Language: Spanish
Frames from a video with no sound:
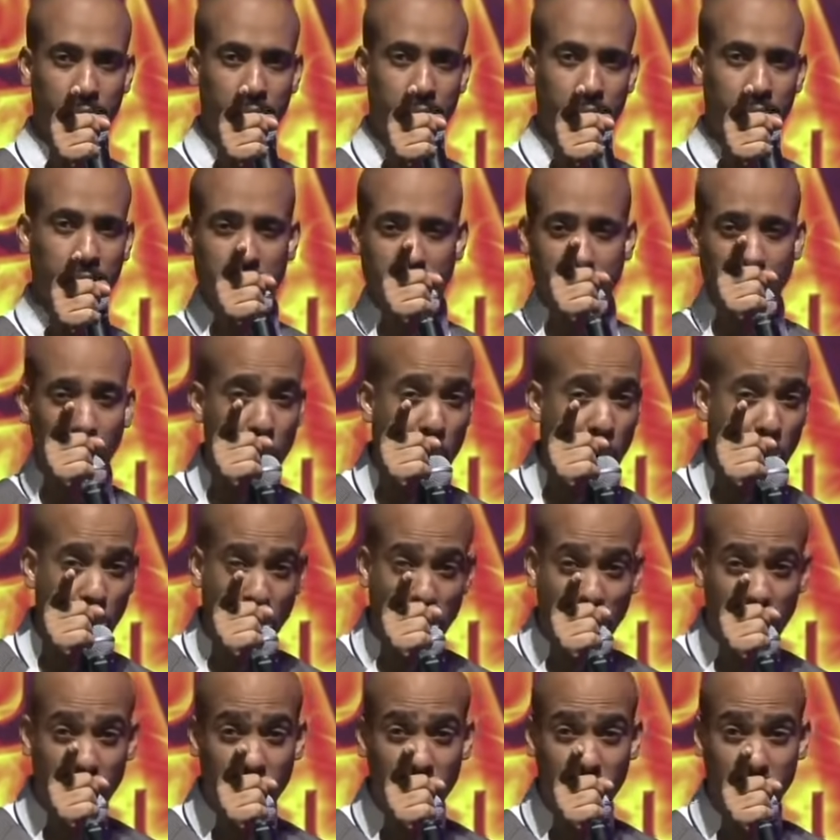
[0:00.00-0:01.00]
Te está
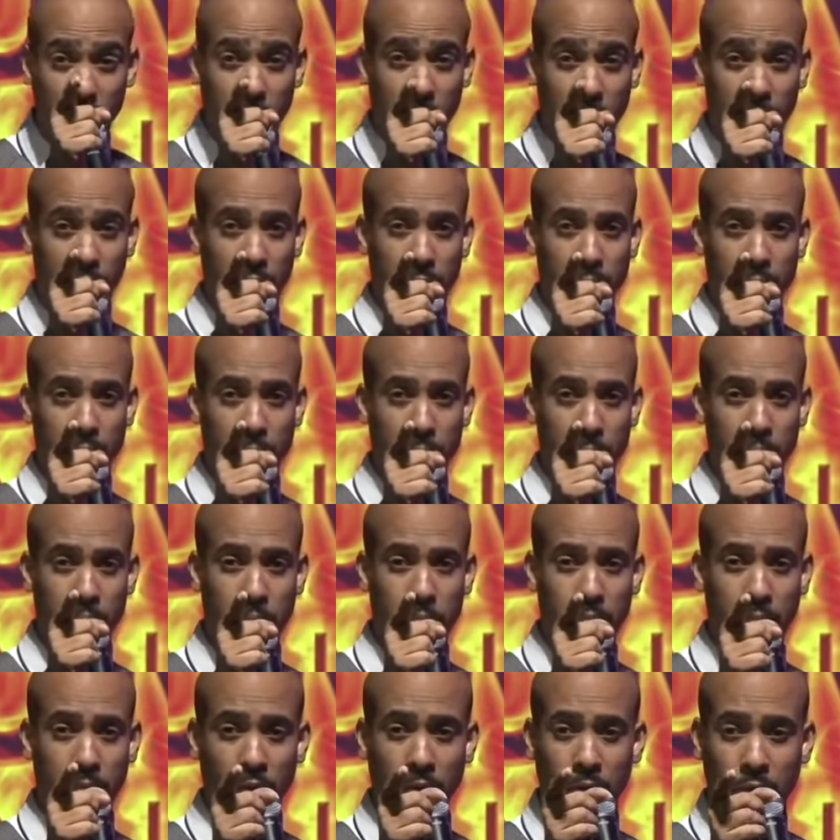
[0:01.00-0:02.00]
muriendo.
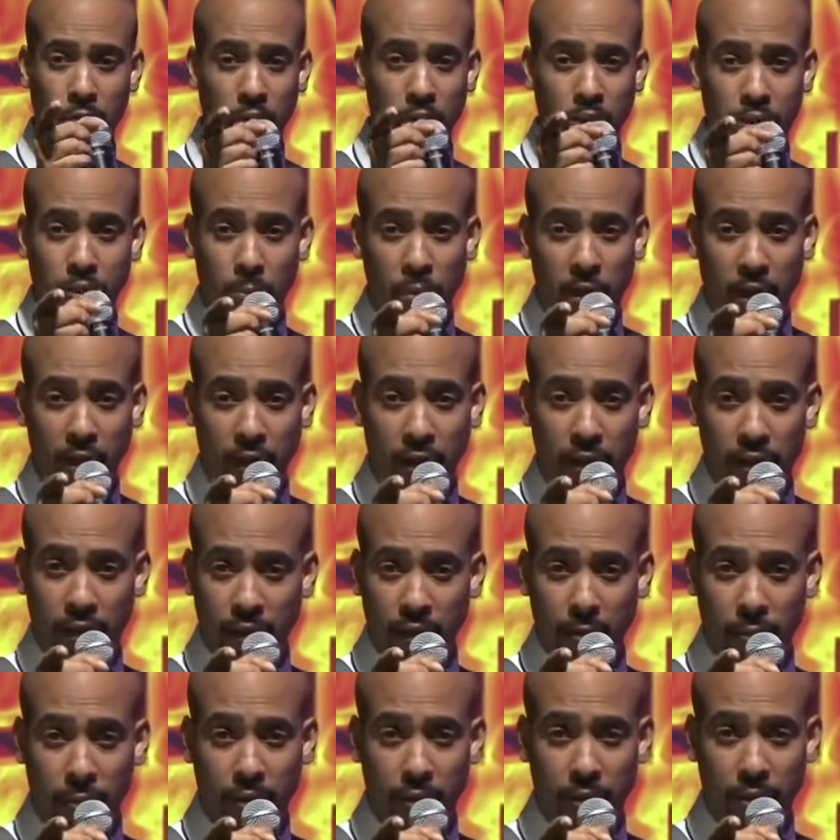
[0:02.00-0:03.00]
Te se imagina
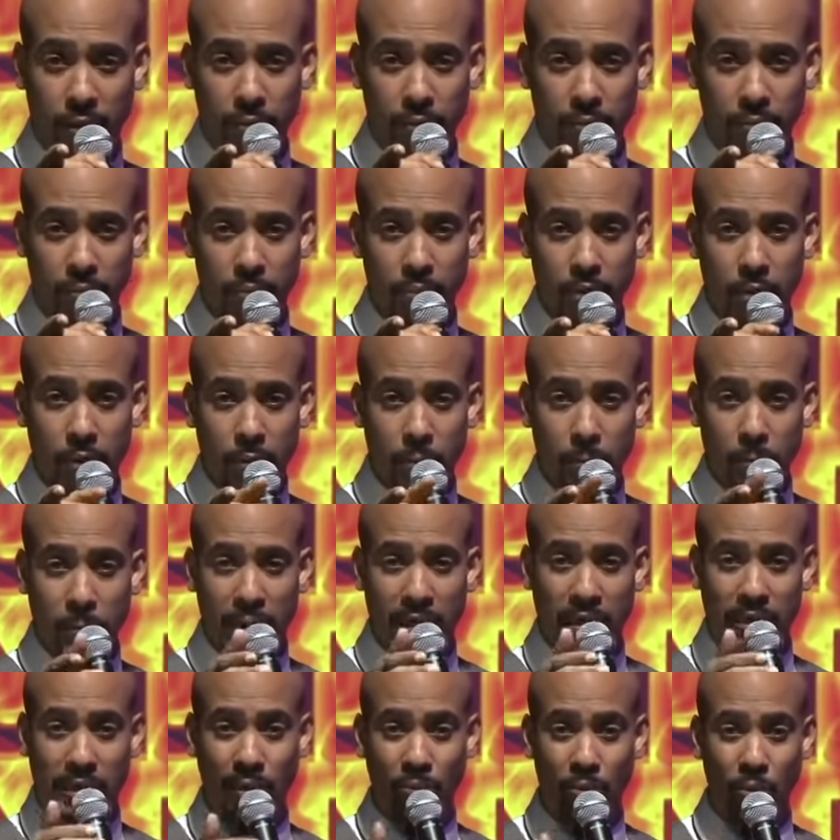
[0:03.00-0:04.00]
David.
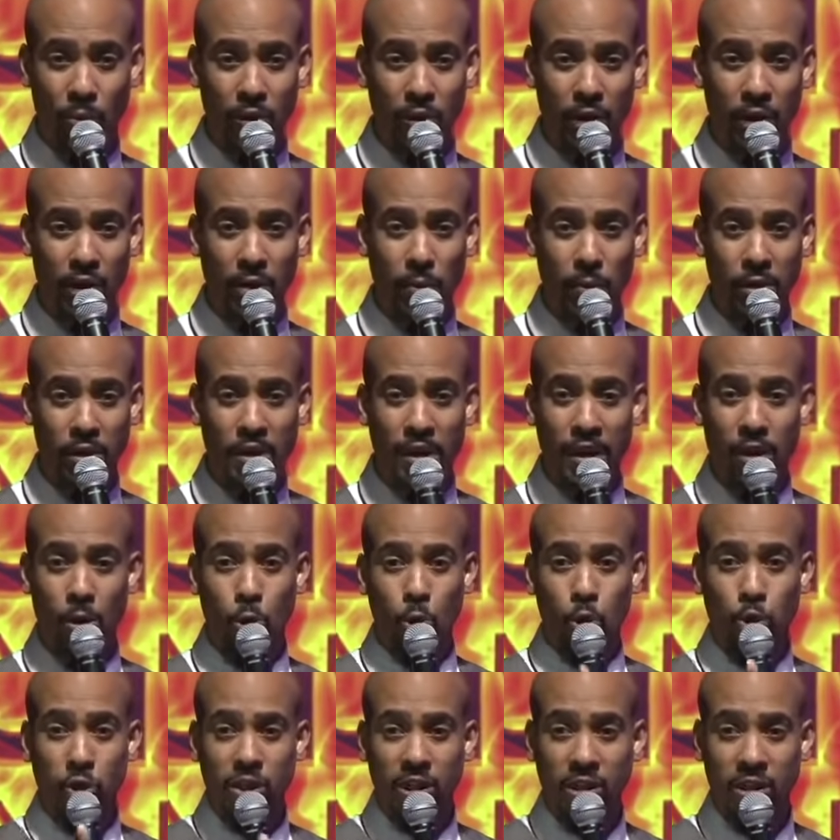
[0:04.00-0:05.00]
Manda a buscar a Urias, lo
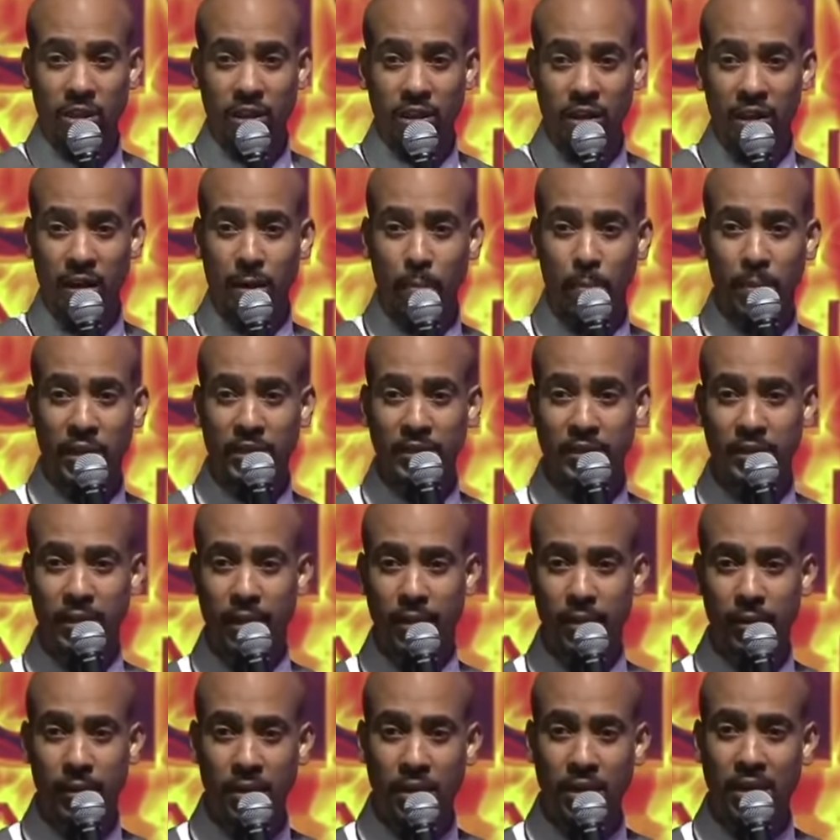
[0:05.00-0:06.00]
siente en la mesa
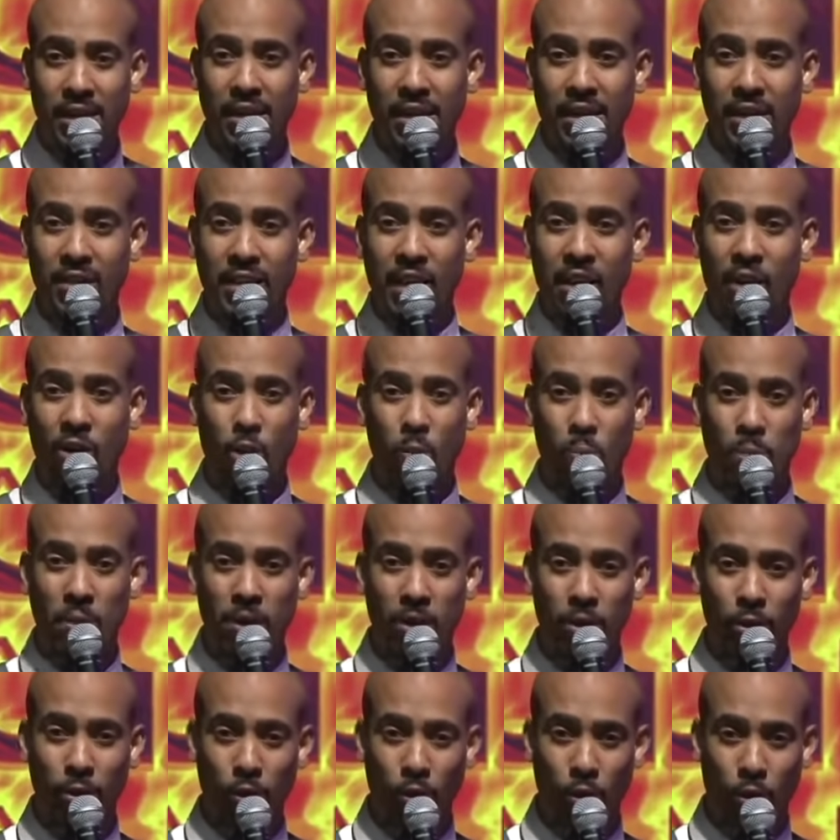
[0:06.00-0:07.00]
y están
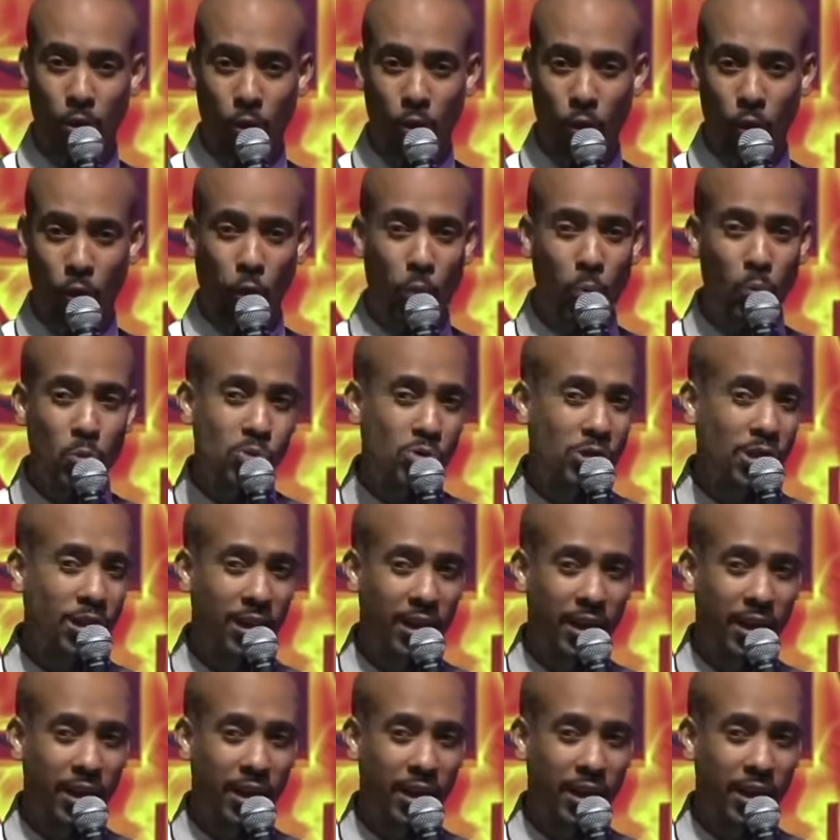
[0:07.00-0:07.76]
comiendo los dos. ¿Cómo usted